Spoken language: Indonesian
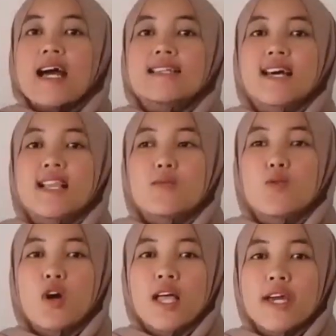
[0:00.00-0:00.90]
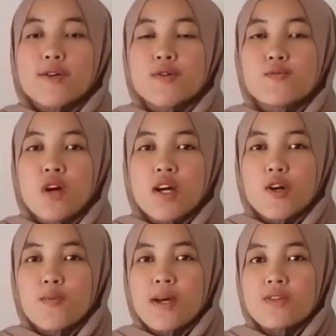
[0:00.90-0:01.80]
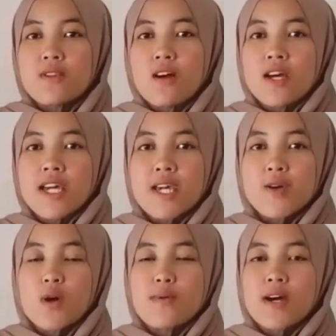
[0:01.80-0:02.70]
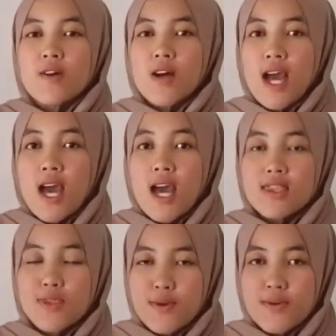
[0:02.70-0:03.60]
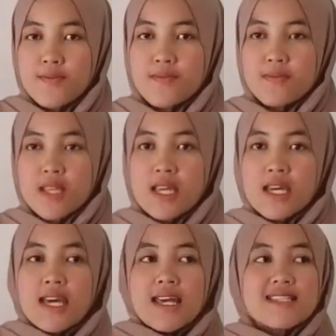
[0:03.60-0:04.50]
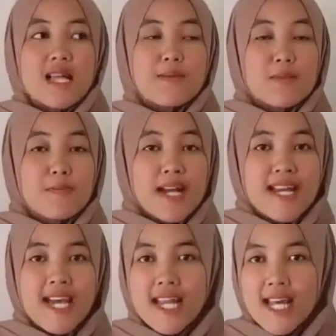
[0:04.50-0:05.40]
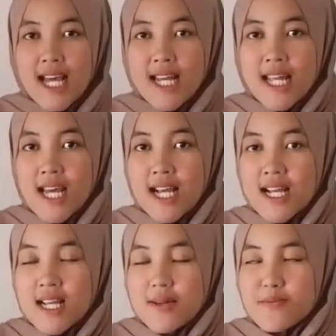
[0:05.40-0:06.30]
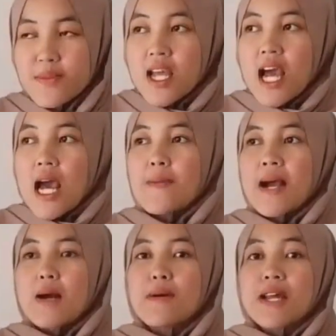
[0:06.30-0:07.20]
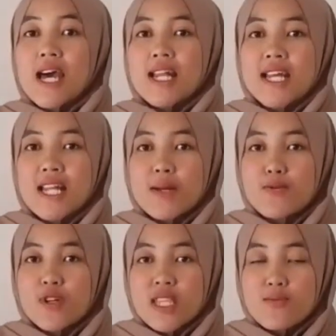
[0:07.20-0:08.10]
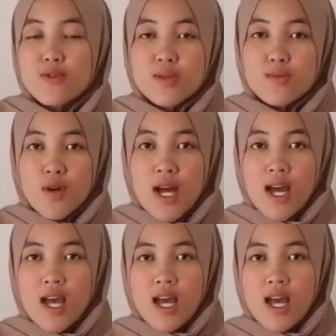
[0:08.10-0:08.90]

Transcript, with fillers: Assalamualaikum warahmatullahi wabarakatuh. Selamat pagi anak-anak. Apa kabar hari ini murid ibu semua?